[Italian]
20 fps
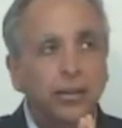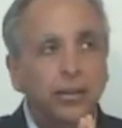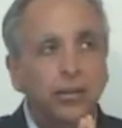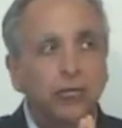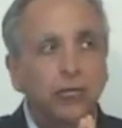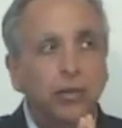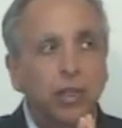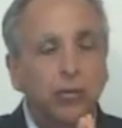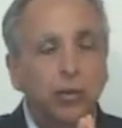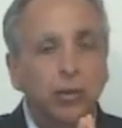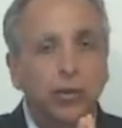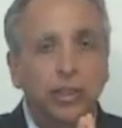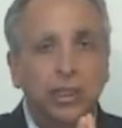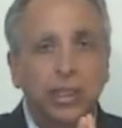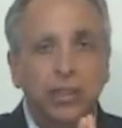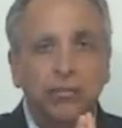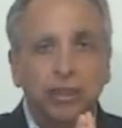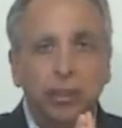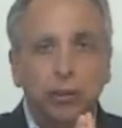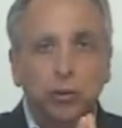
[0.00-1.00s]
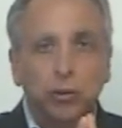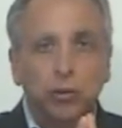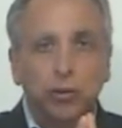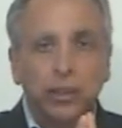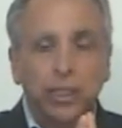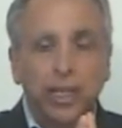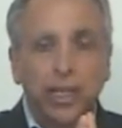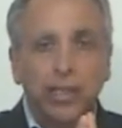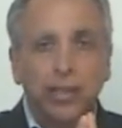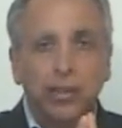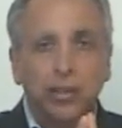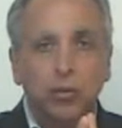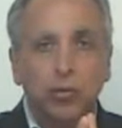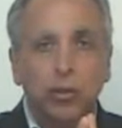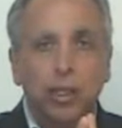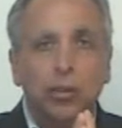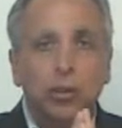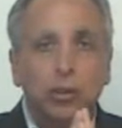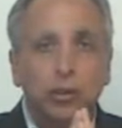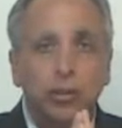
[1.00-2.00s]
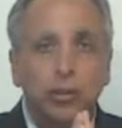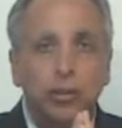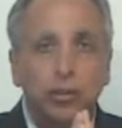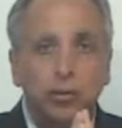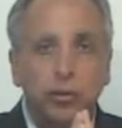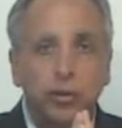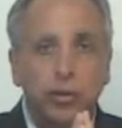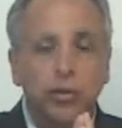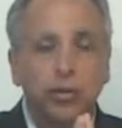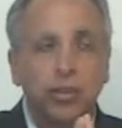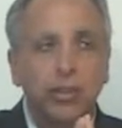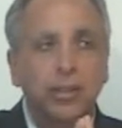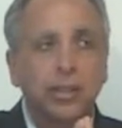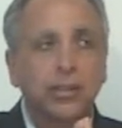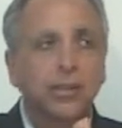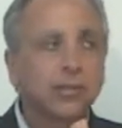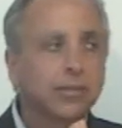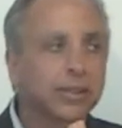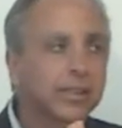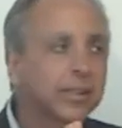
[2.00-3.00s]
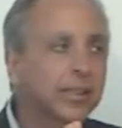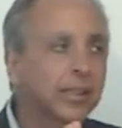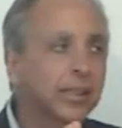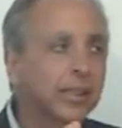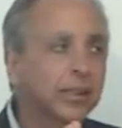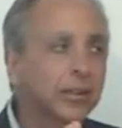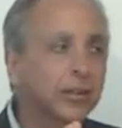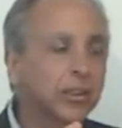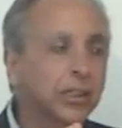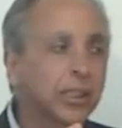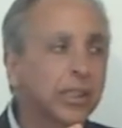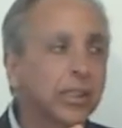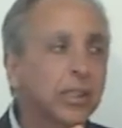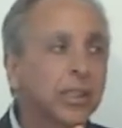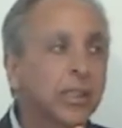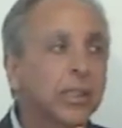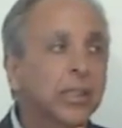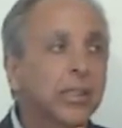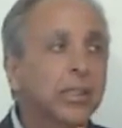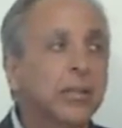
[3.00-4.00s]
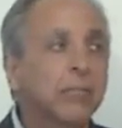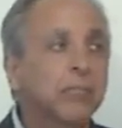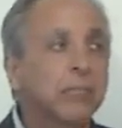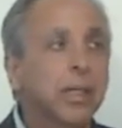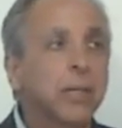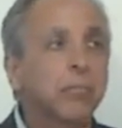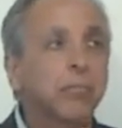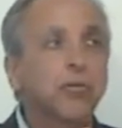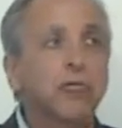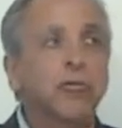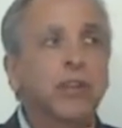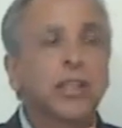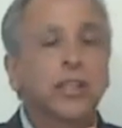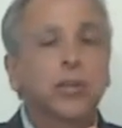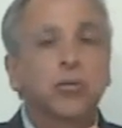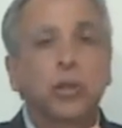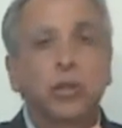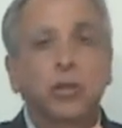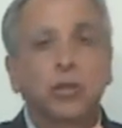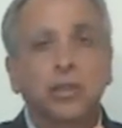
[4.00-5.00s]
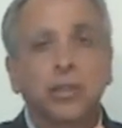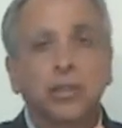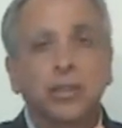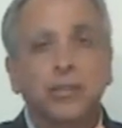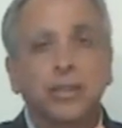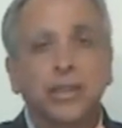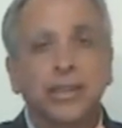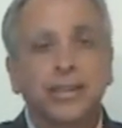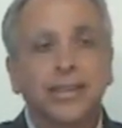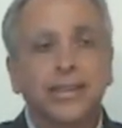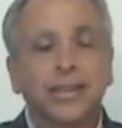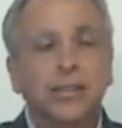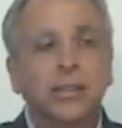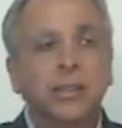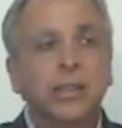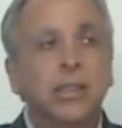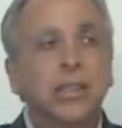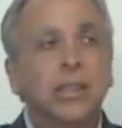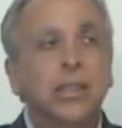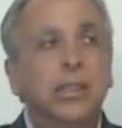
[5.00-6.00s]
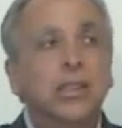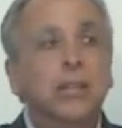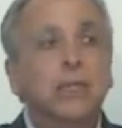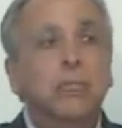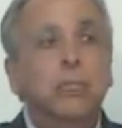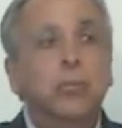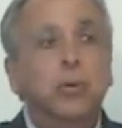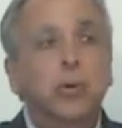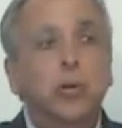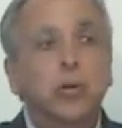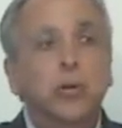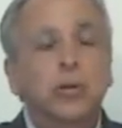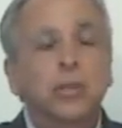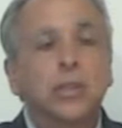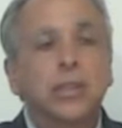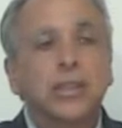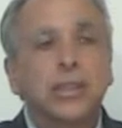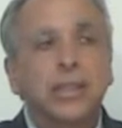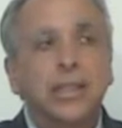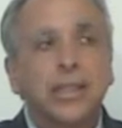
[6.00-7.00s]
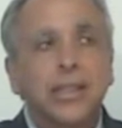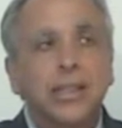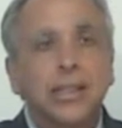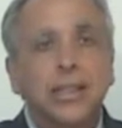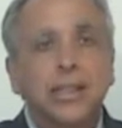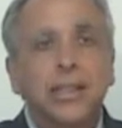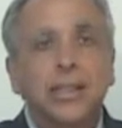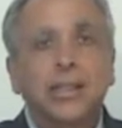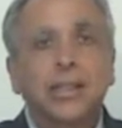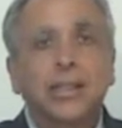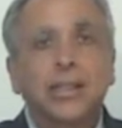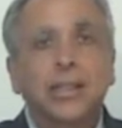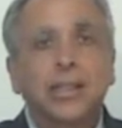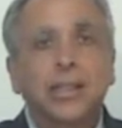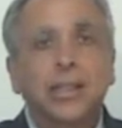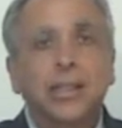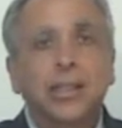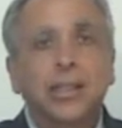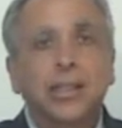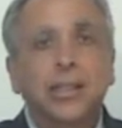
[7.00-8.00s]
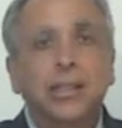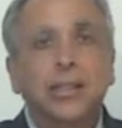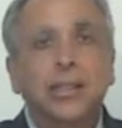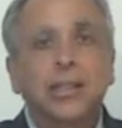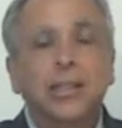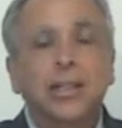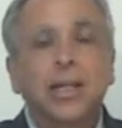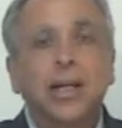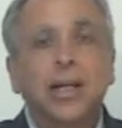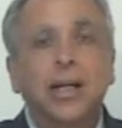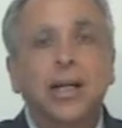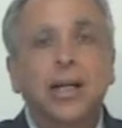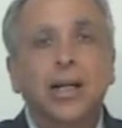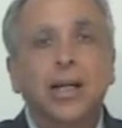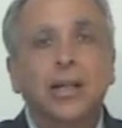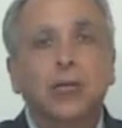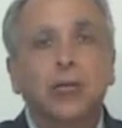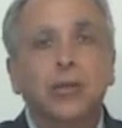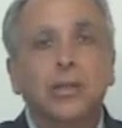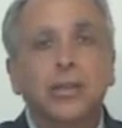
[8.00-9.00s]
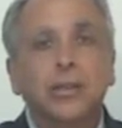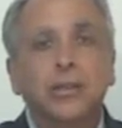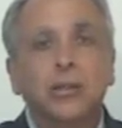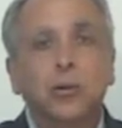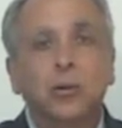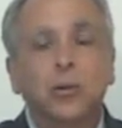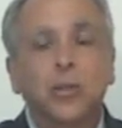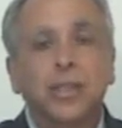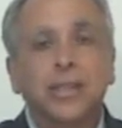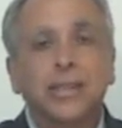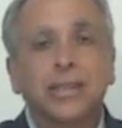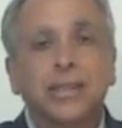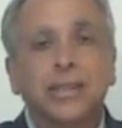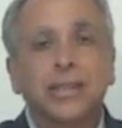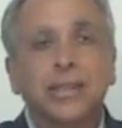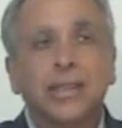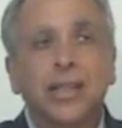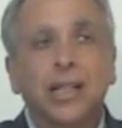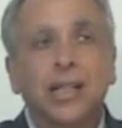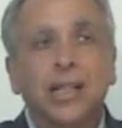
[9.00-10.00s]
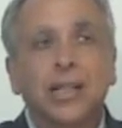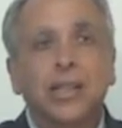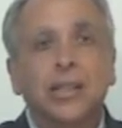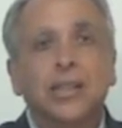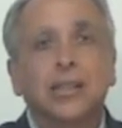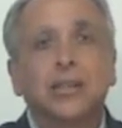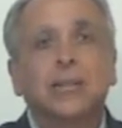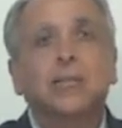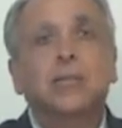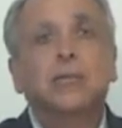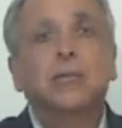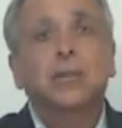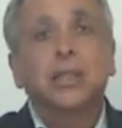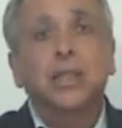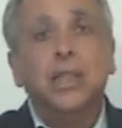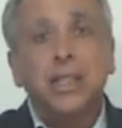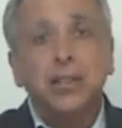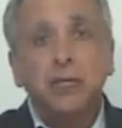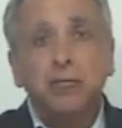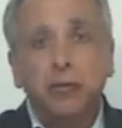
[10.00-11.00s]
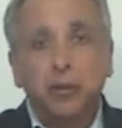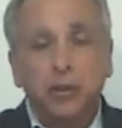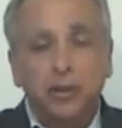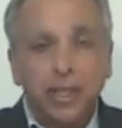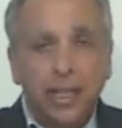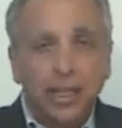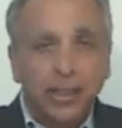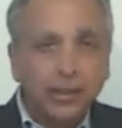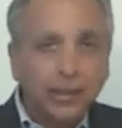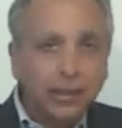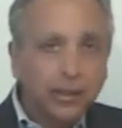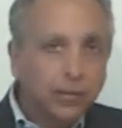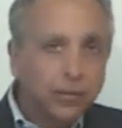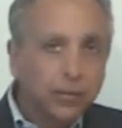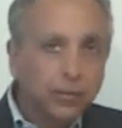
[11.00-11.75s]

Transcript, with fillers: una volta che va a giudicare sulla costituzionalità di questa legge? Beh, può fare due cose diverse. Può ritenere che la questione sia infondata,